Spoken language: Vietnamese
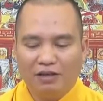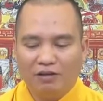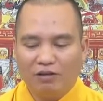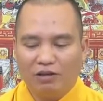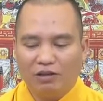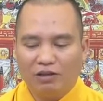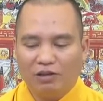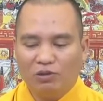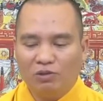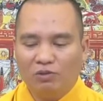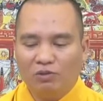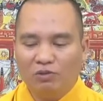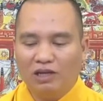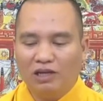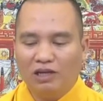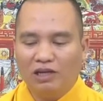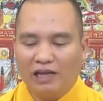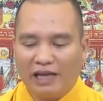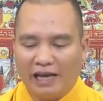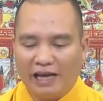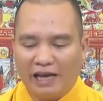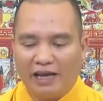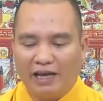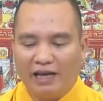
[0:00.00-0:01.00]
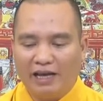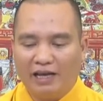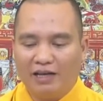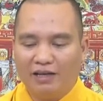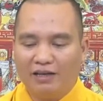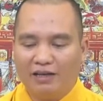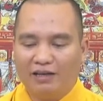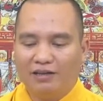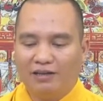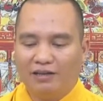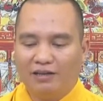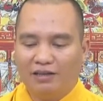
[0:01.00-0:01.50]
còn tu đơn lẻ
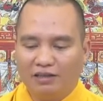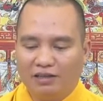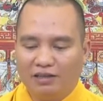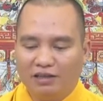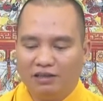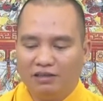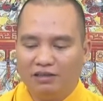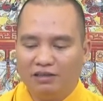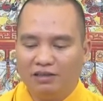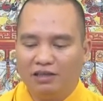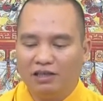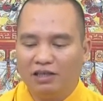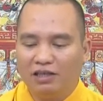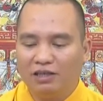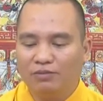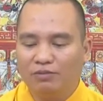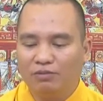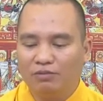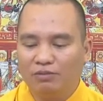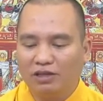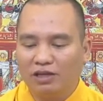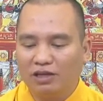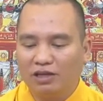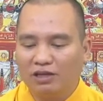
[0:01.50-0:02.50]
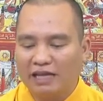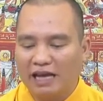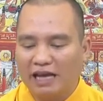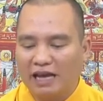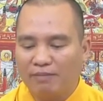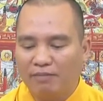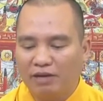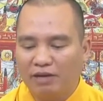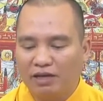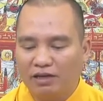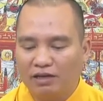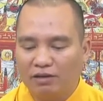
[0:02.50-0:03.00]
thì trừ trường hợp chúng ta
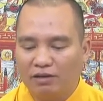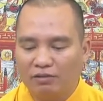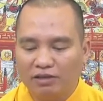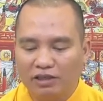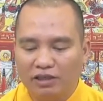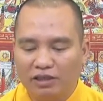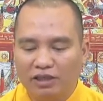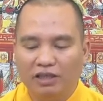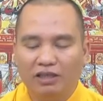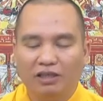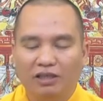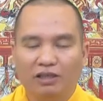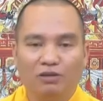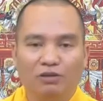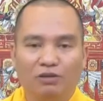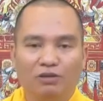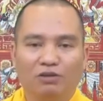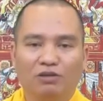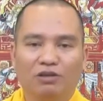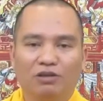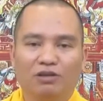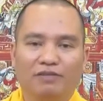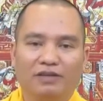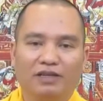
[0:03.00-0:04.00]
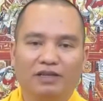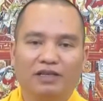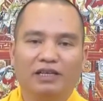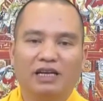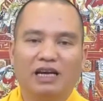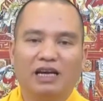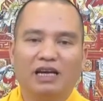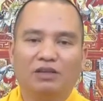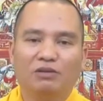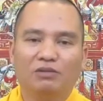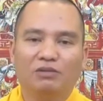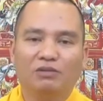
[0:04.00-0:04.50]
nhà bận không thể đi được thôi chúng ta phải ở
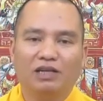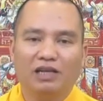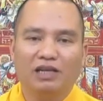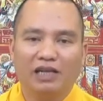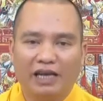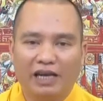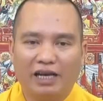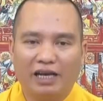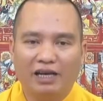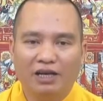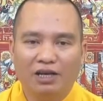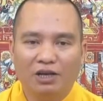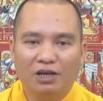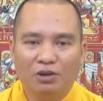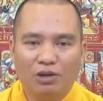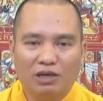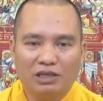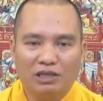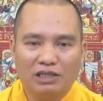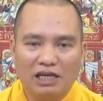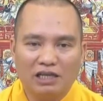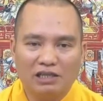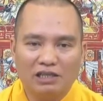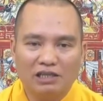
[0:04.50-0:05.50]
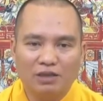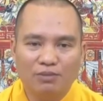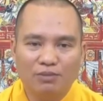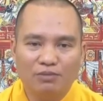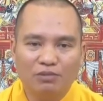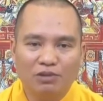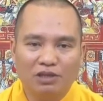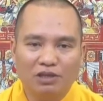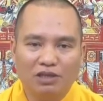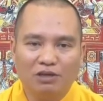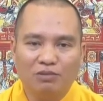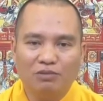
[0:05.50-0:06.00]
nhà tu đơn lẻ hoặc sáng sớm
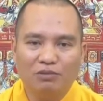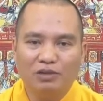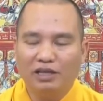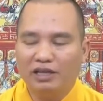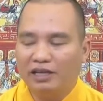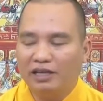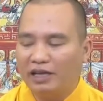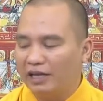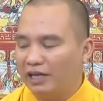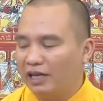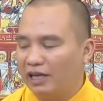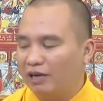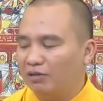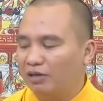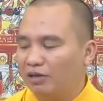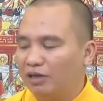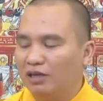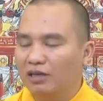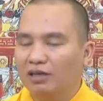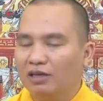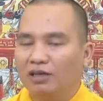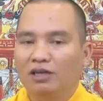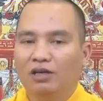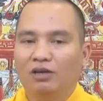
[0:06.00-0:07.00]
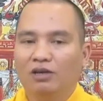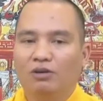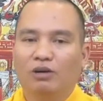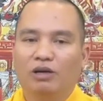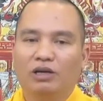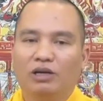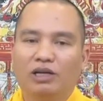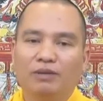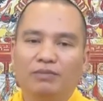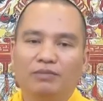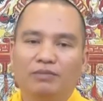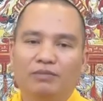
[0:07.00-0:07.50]
chúng ta không đến nhà nhau được
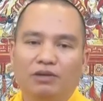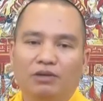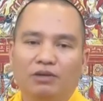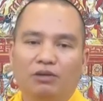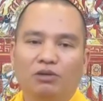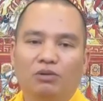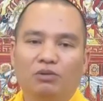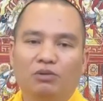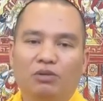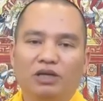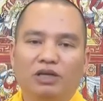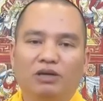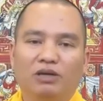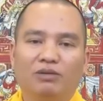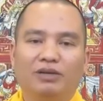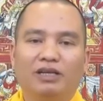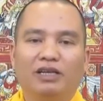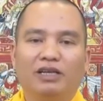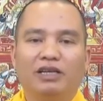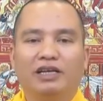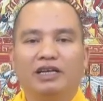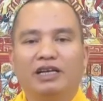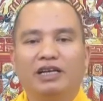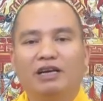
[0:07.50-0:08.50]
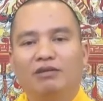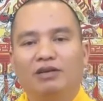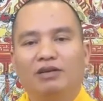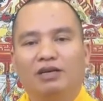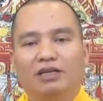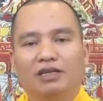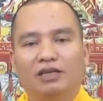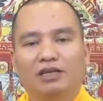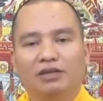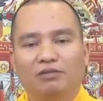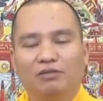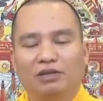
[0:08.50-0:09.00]
hoặc đêm tối khuya không đến nhà nhau
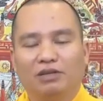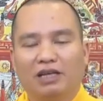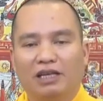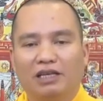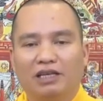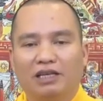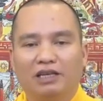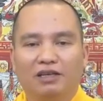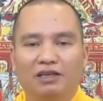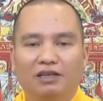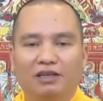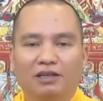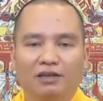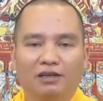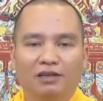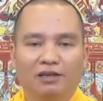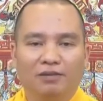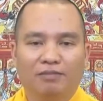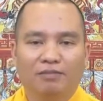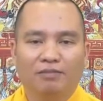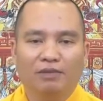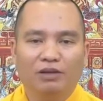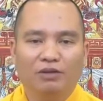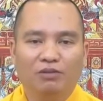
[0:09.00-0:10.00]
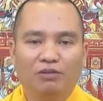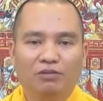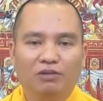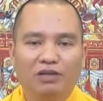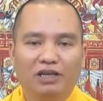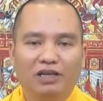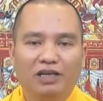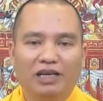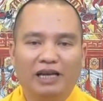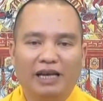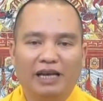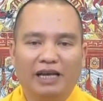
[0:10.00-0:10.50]
được thì chúng ta gì mới tu
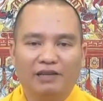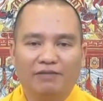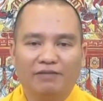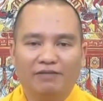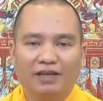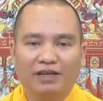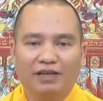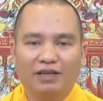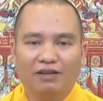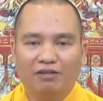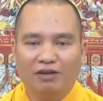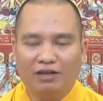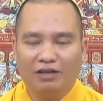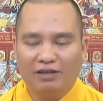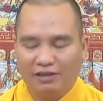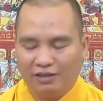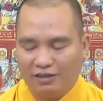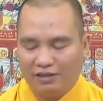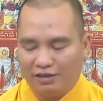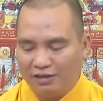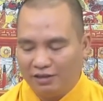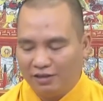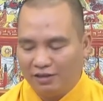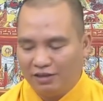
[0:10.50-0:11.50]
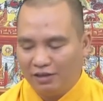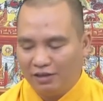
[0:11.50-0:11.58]
riêng lẻ như vậy còn thì